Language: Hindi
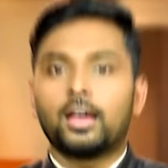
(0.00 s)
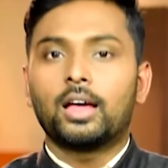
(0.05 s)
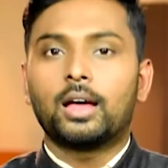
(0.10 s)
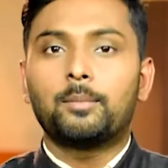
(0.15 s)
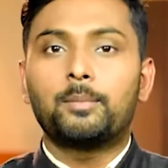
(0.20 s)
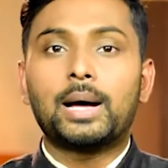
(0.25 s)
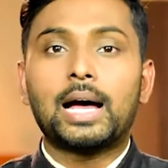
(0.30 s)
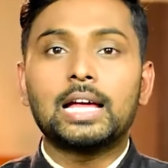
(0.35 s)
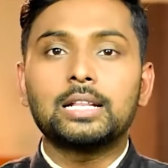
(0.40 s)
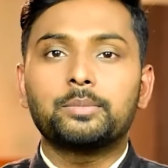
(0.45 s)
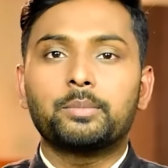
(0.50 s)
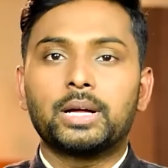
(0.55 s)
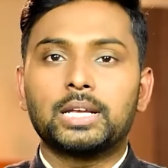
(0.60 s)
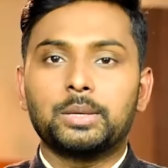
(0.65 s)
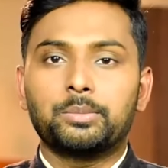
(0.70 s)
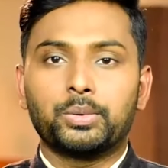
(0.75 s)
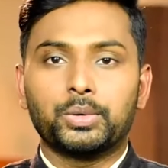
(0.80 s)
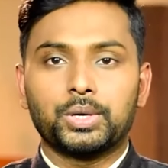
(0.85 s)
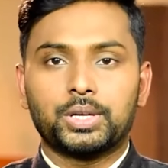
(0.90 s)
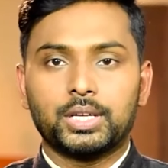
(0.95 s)
अब बात
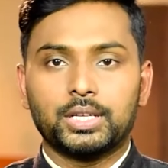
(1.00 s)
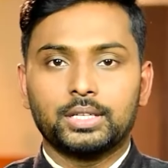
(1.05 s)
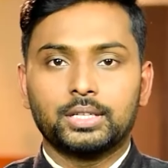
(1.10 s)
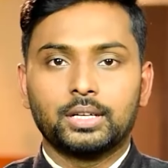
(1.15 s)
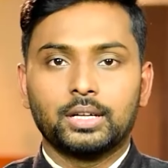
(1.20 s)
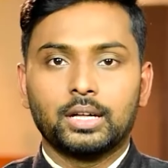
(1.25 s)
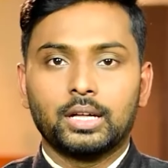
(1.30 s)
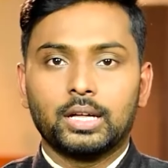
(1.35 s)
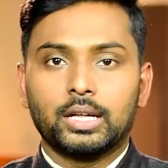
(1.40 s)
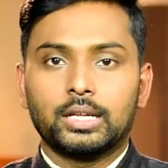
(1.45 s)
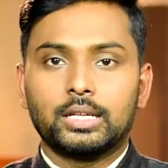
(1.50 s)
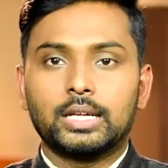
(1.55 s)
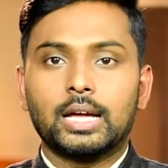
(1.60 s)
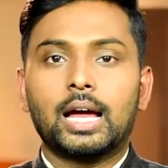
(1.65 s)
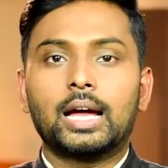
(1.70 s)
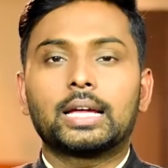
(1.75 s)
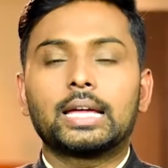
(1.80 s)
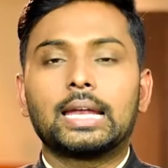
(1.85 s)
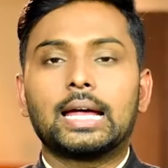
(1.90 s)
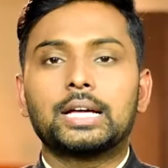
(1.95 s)
मणिपुर की यहाँ के